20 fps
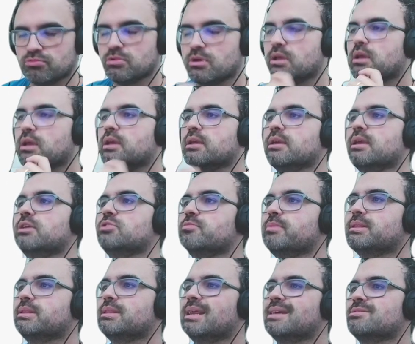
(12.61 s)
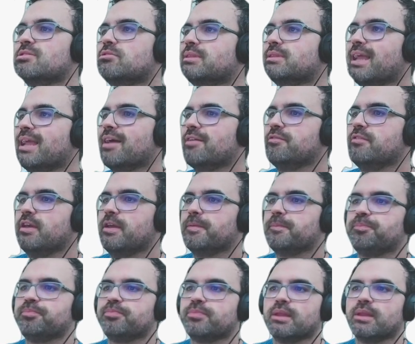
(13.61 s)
O que, que subtração tem a ver?